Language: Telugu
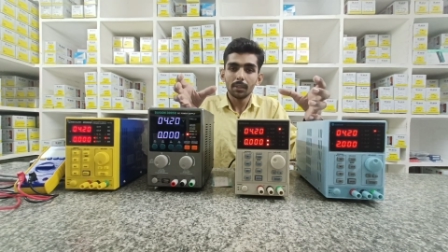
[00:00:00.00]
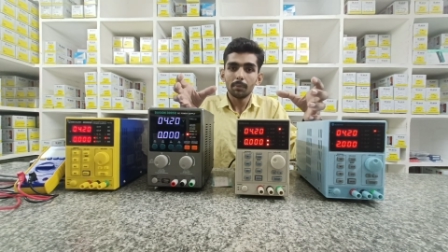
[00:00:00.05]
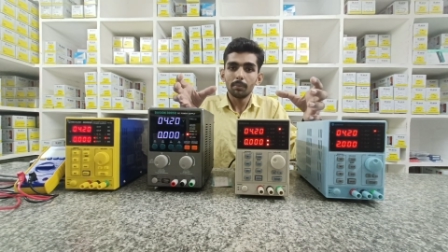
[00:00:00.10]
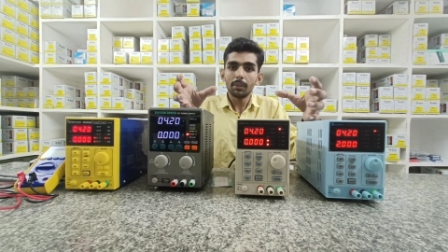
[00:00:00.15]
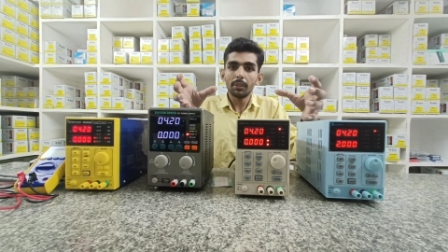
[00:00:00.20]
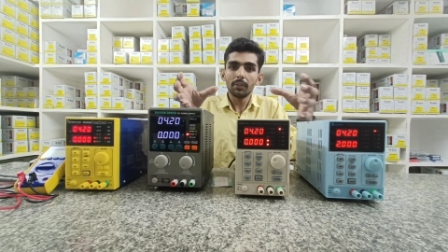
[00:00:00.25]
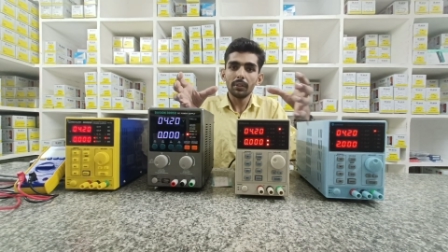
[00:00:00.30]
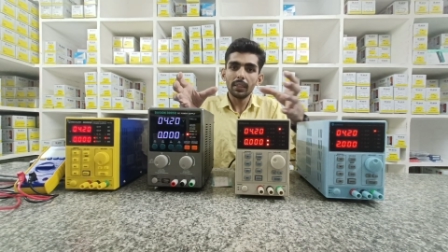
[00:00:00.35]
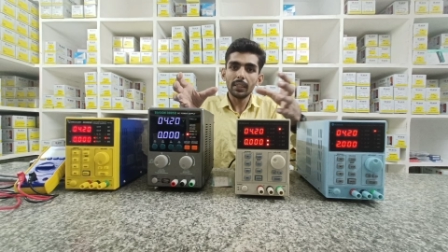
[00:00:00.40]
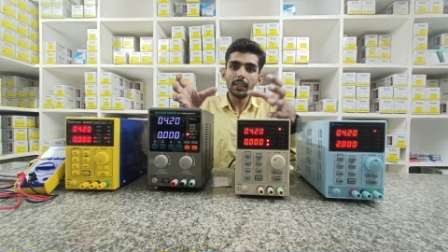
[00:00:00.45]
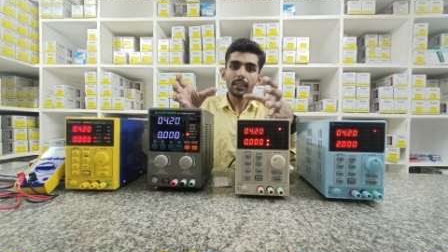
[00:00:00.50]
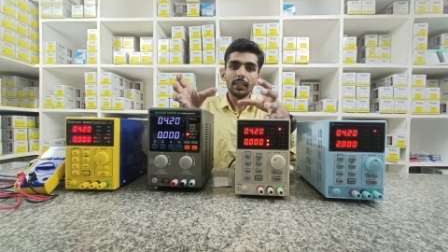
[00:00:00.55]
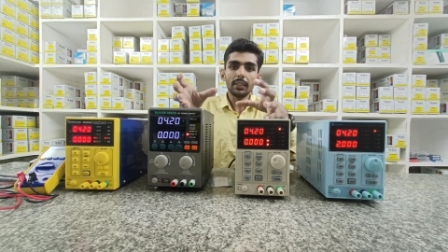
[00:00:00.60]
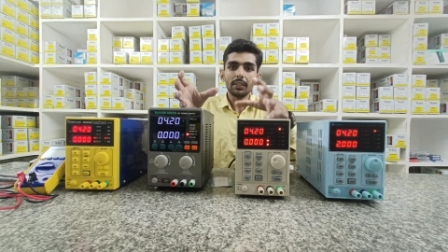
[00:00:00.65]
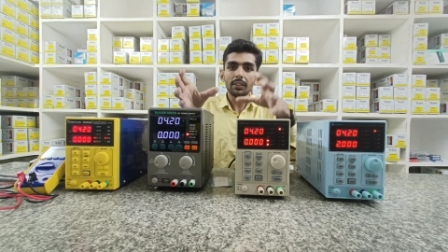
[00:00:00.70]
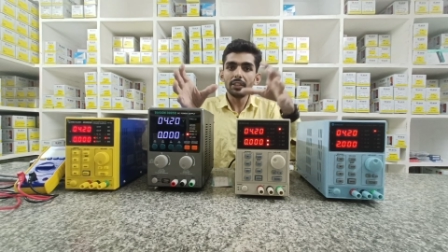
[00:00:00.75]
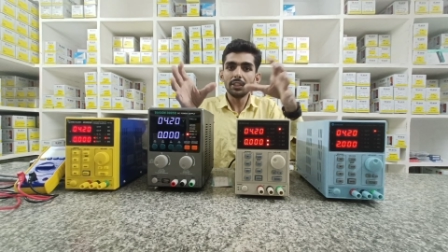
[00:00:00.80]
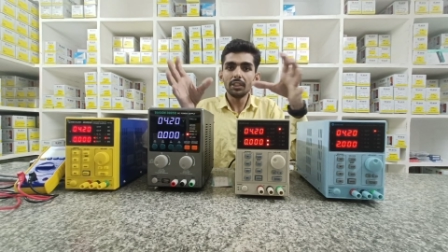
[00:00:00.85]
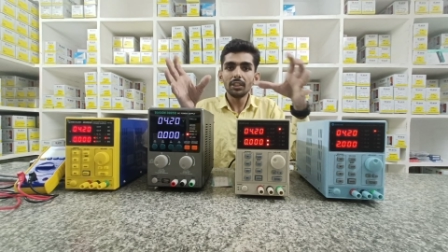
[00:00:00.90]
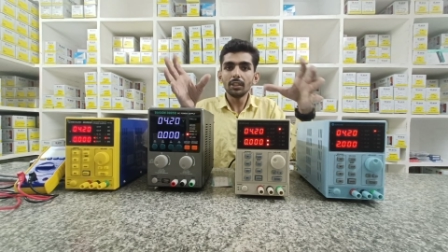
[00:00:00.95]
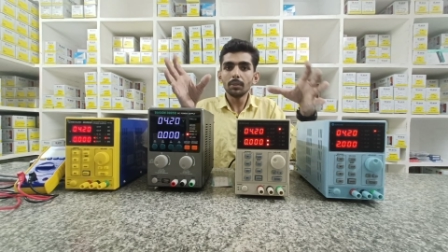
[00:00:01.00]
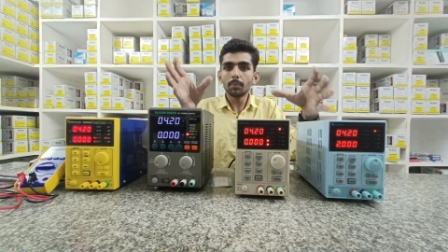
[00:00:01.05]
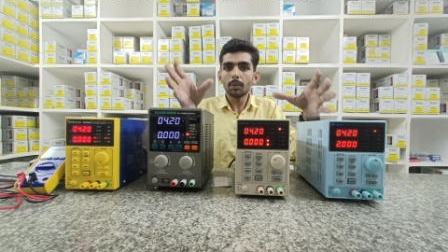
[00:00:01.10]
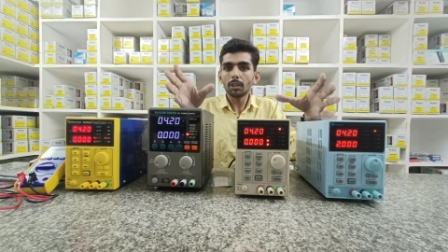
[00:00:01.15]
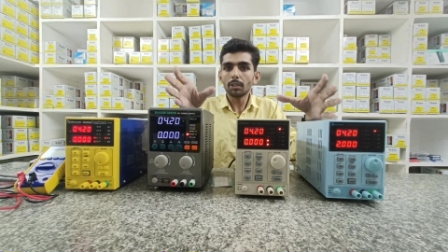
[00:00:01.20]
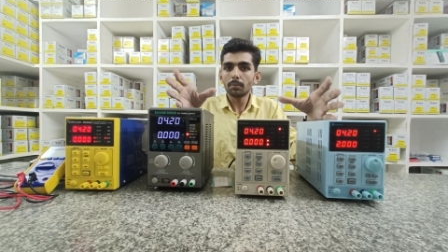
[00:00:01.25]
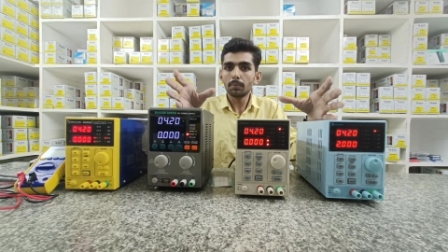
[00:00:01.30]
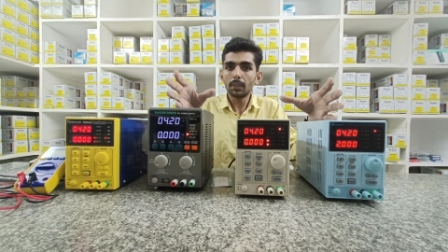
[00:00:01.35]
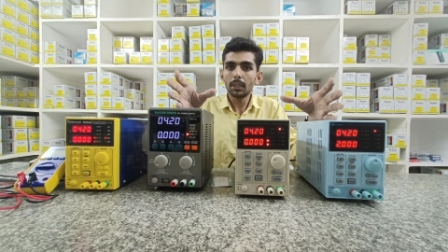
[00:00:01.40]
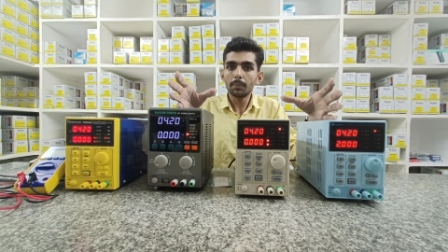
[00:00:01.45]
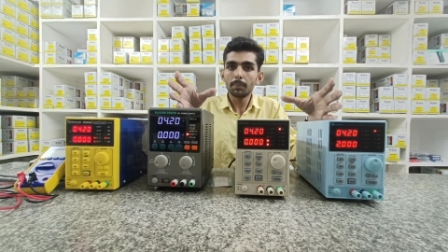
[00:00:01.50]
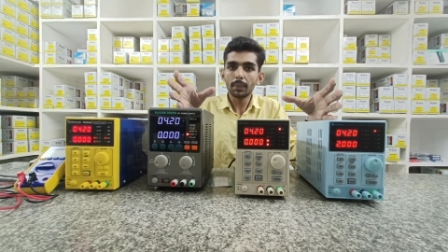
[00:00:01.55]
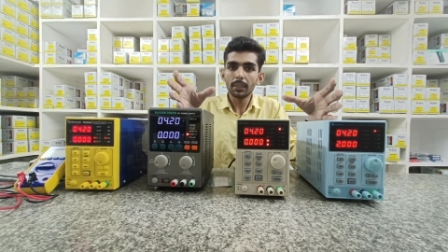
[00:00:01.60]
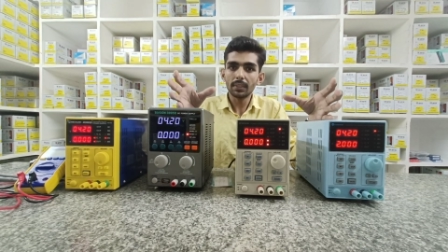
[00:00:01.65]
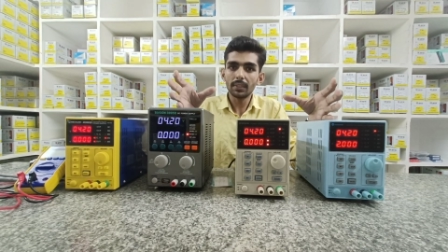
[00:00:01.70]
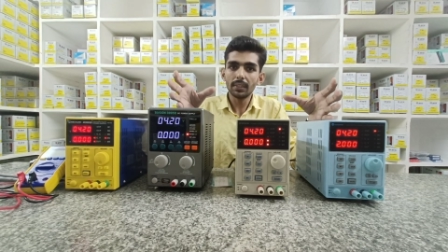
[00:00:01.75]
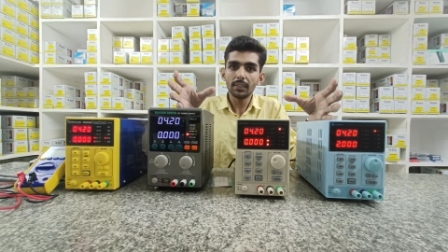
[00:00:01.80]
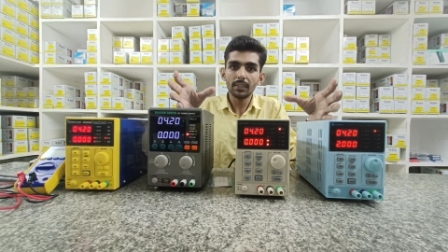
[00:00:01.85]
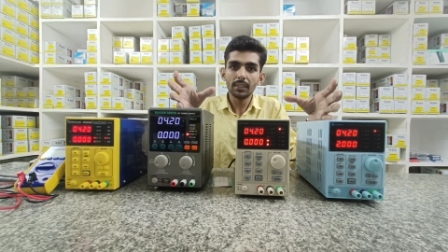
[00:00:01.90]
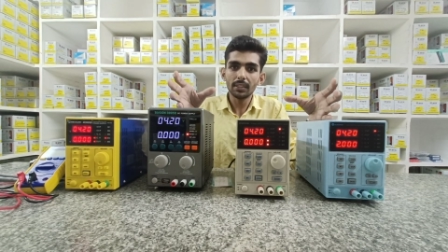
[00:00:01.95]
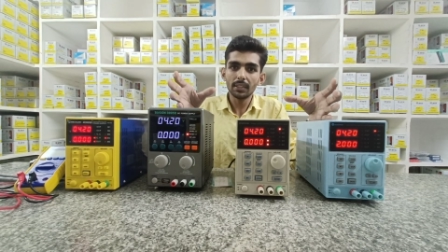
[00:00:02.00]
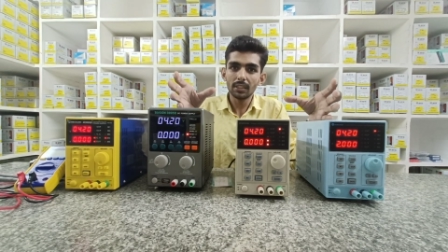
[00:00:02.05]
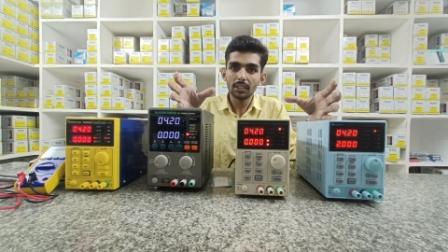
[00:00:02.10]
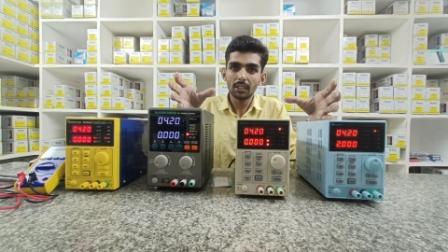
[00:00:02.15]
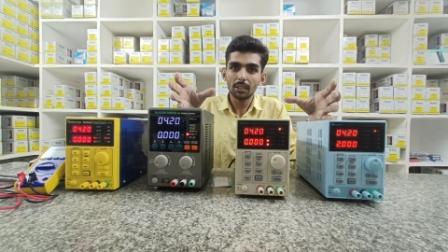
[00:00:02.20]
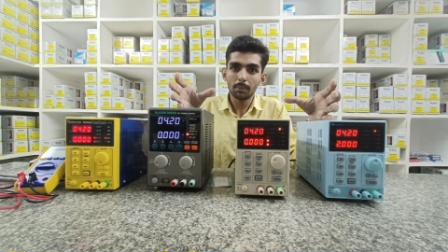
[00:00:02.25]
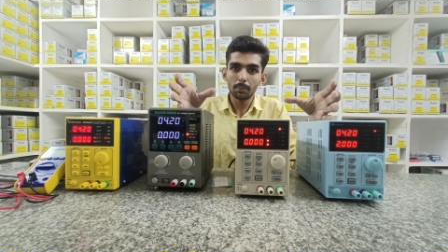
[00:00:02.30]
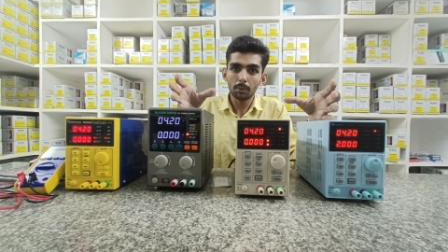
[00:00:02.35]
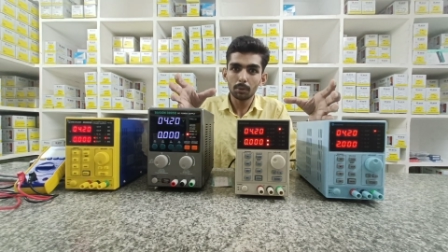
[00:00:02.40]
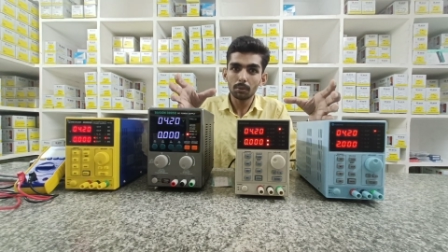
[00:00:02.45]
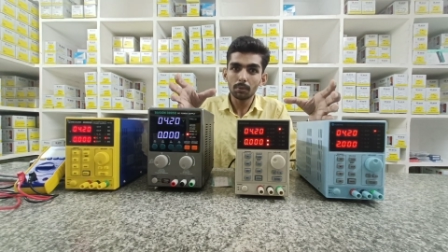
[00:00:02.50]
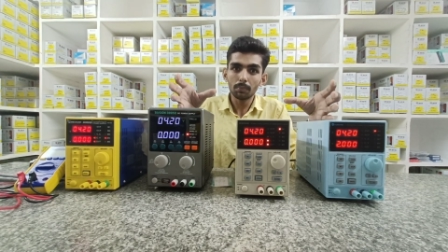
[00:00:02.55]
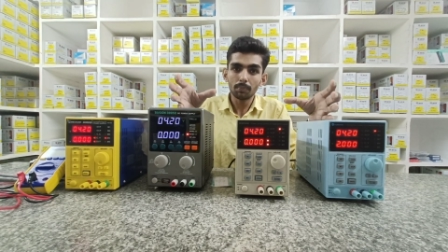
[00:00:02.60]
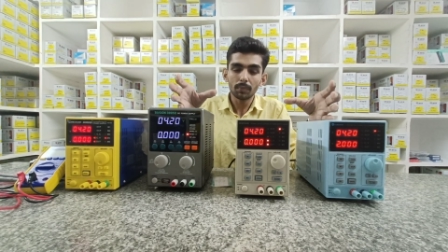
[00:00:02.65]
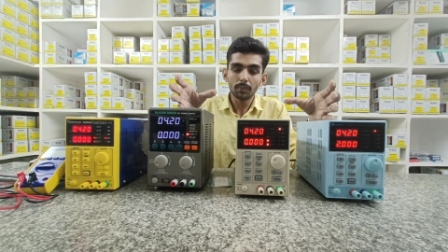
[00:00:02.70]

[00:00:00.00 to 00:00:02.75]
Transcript: ఏదో ఏదైనా డిసి పాసిబుల్ అయి పర్చేజ్ చేసేది ఇప్పుడు